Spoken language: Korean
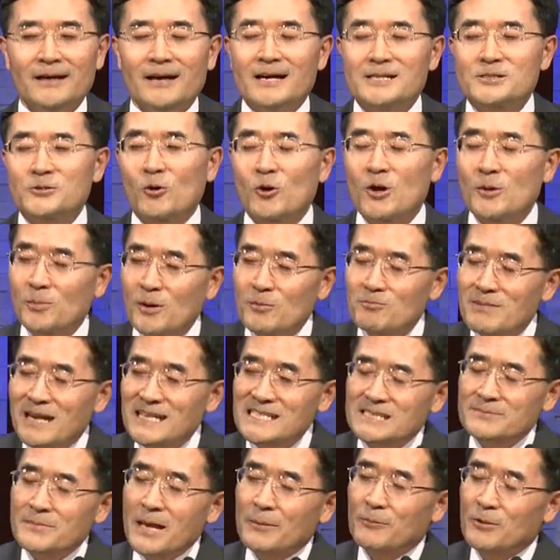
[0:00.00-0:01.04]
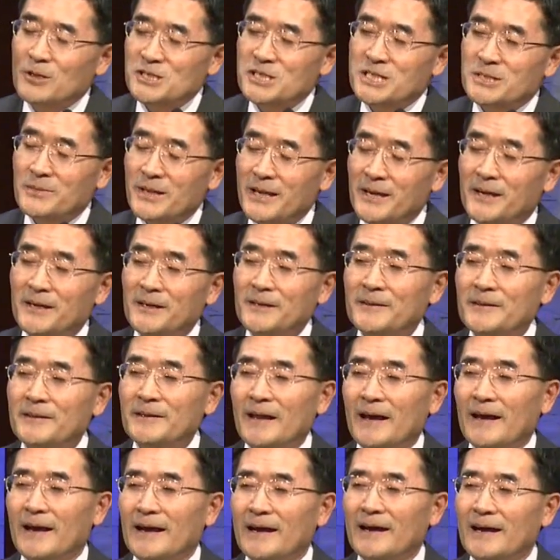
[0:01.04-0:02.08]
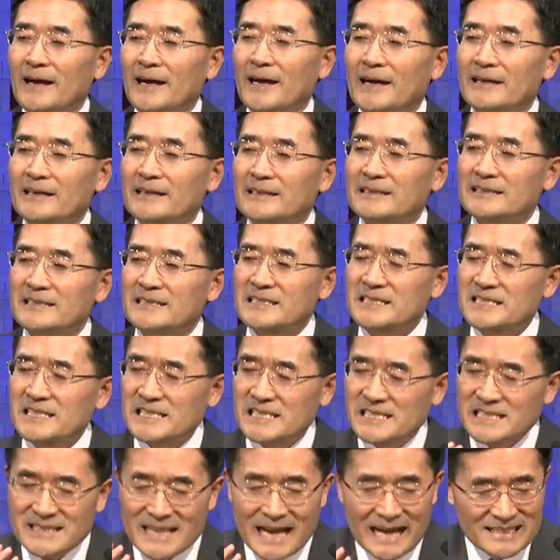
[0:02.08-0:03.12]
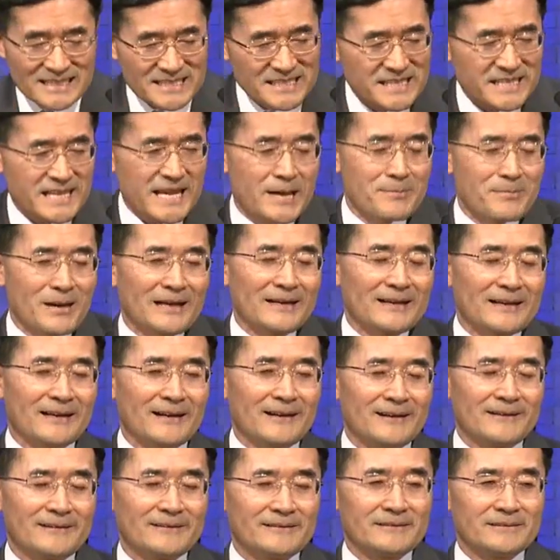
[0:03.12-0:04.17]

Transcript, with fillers: 그래서 오늘 본 말씀에 보시면 지나치게 말라.